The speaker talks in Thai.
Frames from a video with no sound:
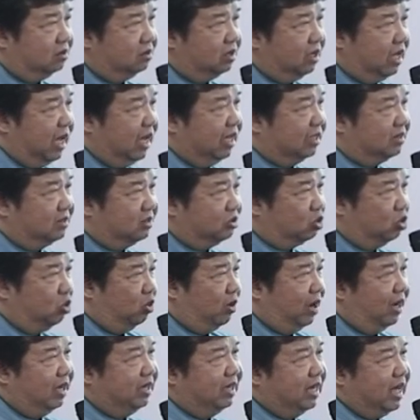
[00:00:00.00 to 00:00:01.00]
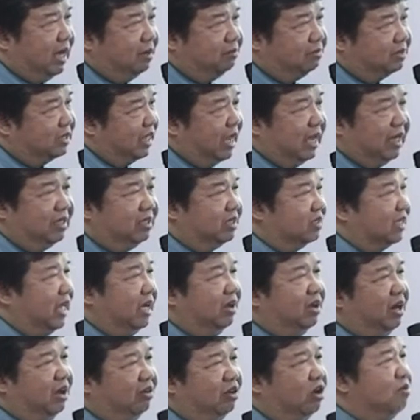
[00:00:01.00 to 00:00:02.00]
หาดสวยน้ำใสต่า
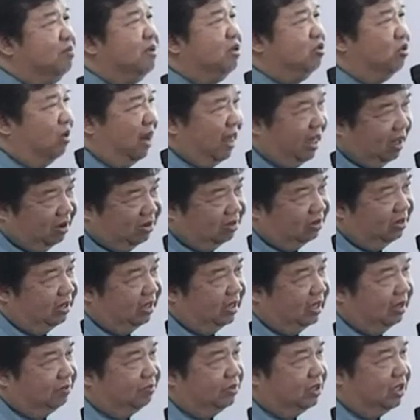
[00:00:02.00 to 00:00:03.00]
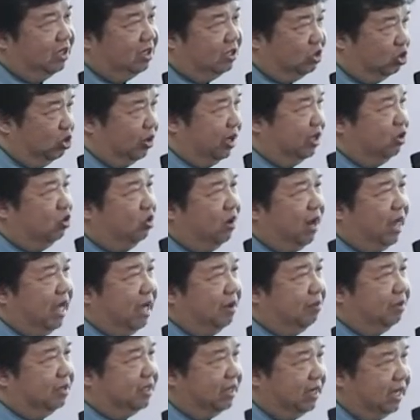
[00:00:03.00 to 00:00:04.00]
งๆเราเรามีอยู่แล้วนะครับช่วยกันดูแล
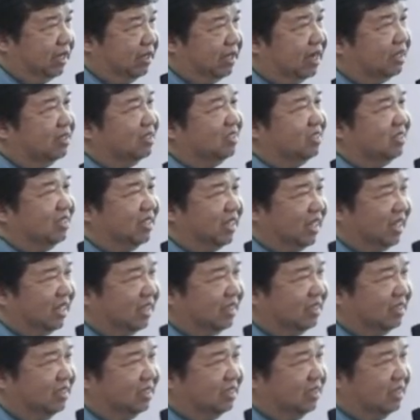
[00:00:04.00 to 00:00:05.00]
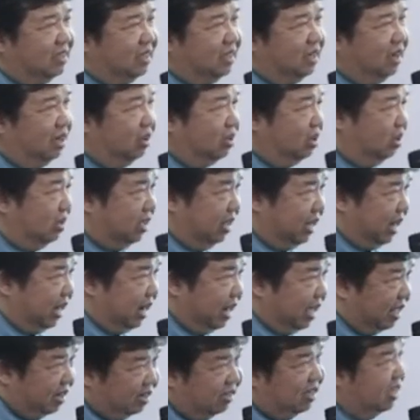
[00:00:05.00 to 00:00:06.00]
มันจะได้ยั่งยืนกันแล้วก็อีกห
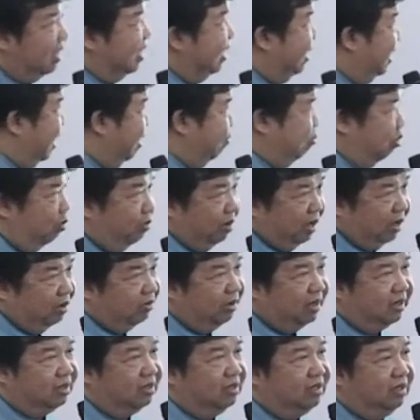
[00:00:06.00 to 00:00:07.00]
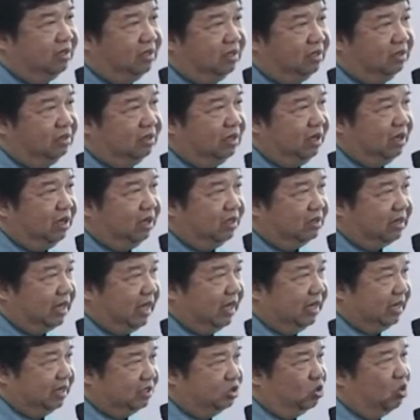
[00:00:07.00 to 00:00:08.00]
ลายๆเรื่องนะครับผมเห็นว่าทา
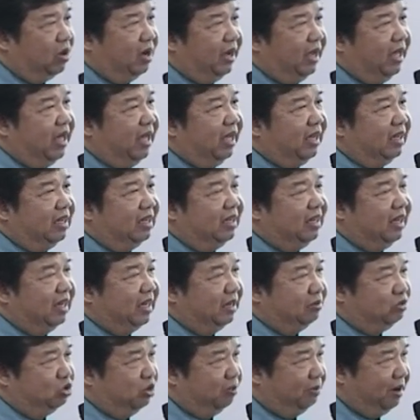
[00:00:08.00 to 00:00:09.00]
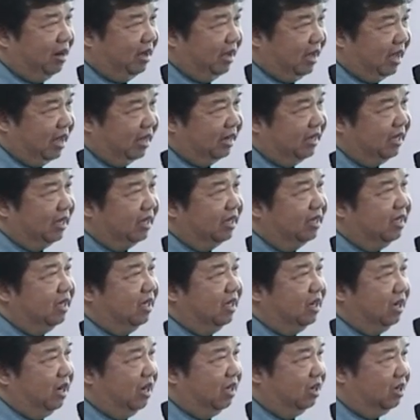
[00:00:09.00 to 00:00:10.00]
งกระทรวงเองนะครับกระทรวงพลังงานเอง
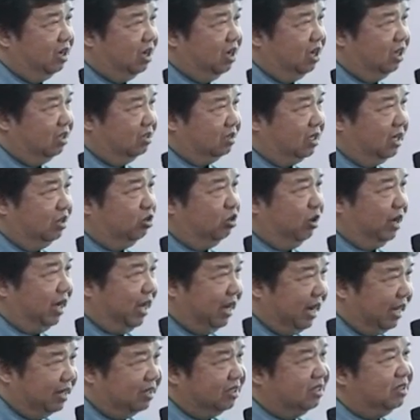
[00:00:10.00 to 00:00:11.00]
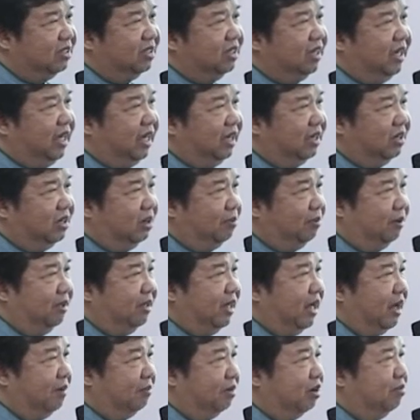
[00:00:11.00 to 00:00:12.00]
แล้วก็ทางหน่วยงานรัฐอื่นๆเองก็พยา
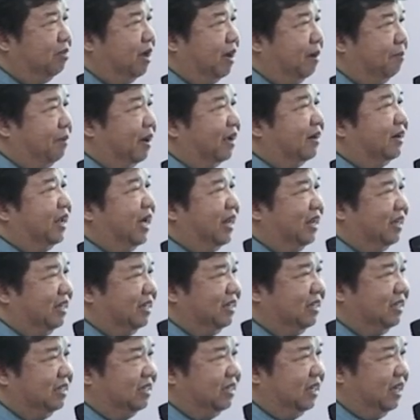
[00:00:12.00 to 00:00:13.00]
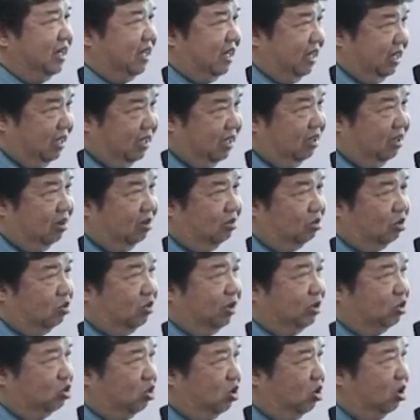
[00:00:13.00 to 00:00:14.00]
ยามเข้ามาผลักดันนะผม
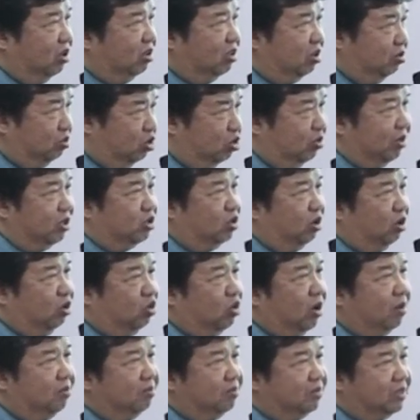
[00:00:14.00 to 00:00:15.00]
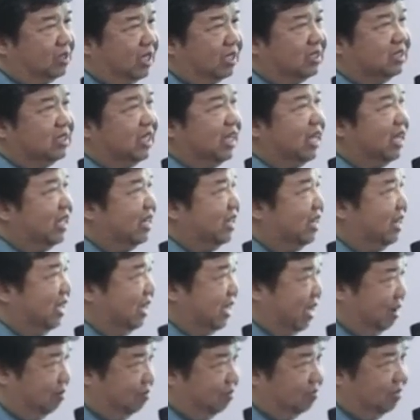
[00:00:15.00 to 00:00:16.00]
ว่าทุกคนก็คงมีส่วนร่วมชัดเจนนะ
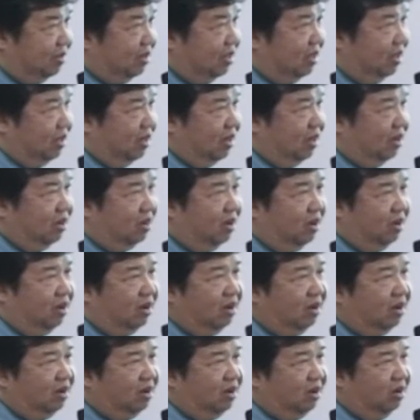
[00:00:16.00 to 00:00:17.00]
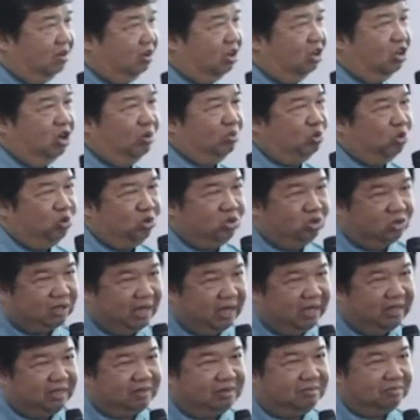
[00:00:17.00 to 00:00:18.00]
ครับแล้วก็ขอขอบคุณทุก
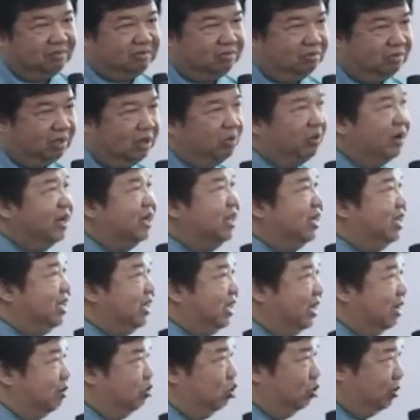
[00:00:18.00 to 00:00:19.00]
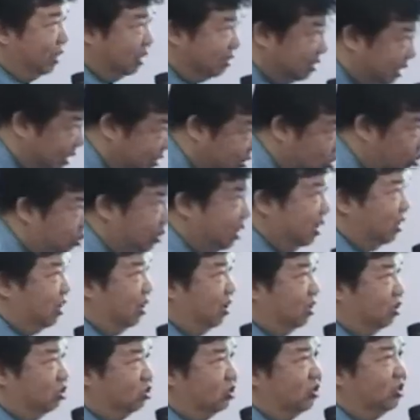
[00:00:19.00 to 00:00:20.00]
ท่านในวันนี้นะครับทุกท่านท่านทุกวิทยาก
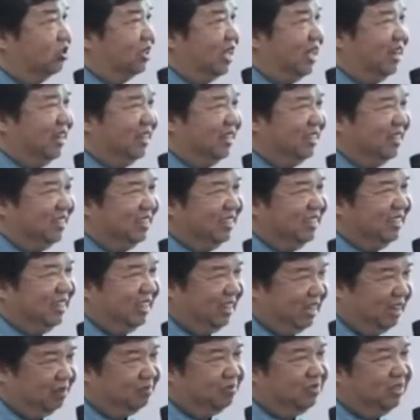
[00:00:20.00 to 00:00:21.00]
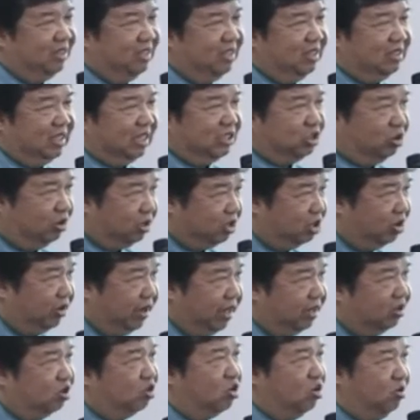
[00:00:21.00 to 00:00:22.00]
รทุกๆท่านครับทางสวช.เอ
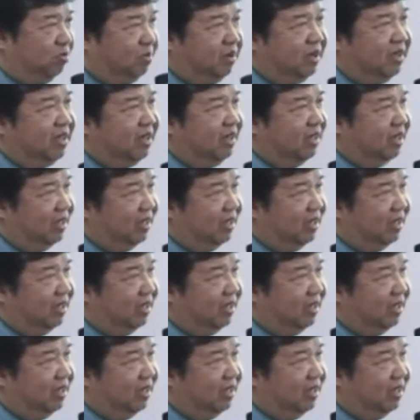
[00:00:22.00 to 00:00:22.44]
งก็คงมี